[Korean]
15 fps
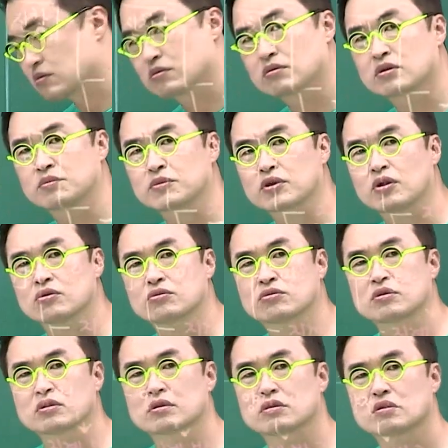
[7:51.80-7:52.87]
그럼
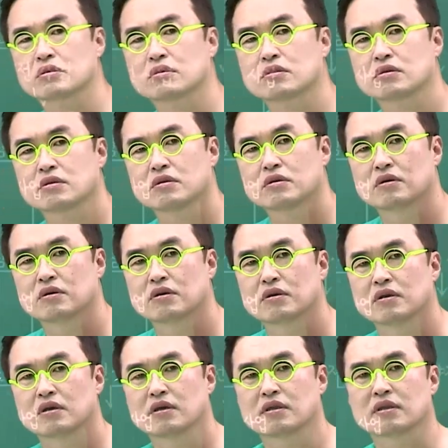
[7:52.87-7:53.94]
결국은
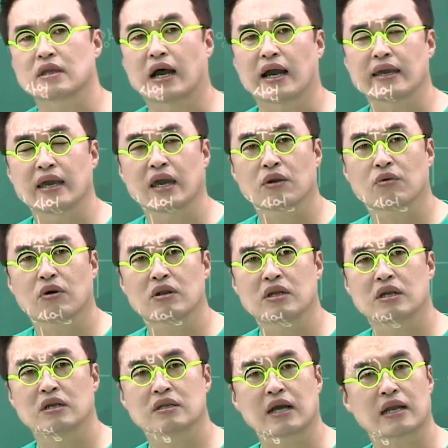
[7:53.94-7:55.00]
나의
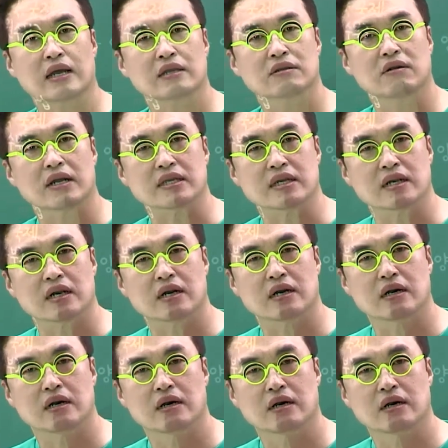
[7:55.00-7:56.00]
권리를 달라는 거 아닌가?